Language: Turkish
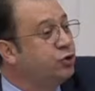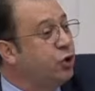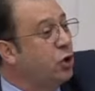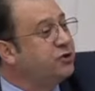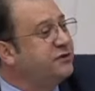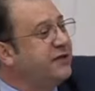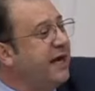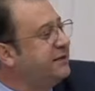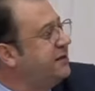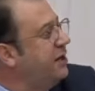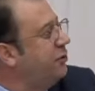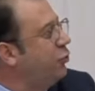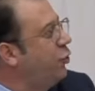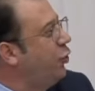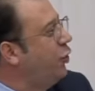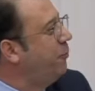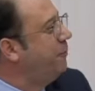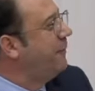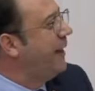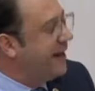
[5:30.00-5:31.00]
sosyete
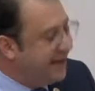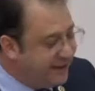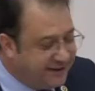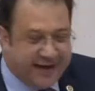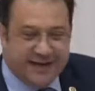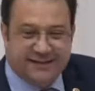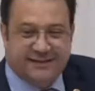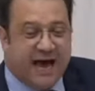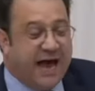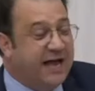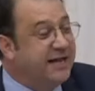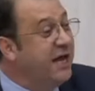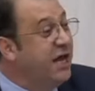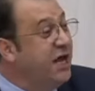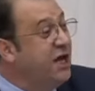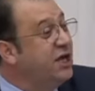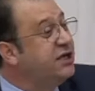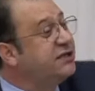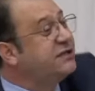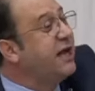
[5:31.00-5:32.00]
kulüplerinde sen
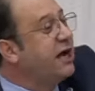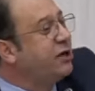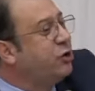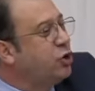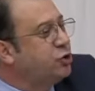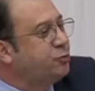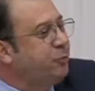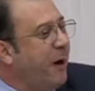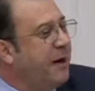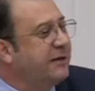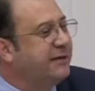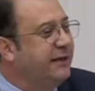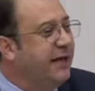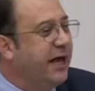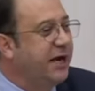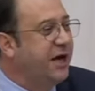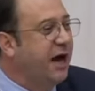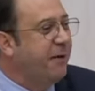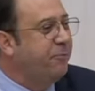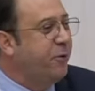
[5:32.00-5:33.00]
ıstakoz
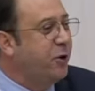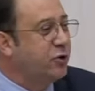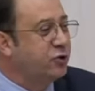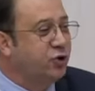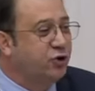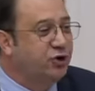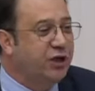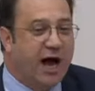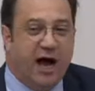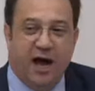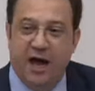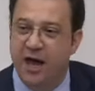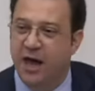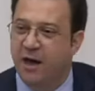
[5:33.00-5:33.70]
partileri yapıyorsun da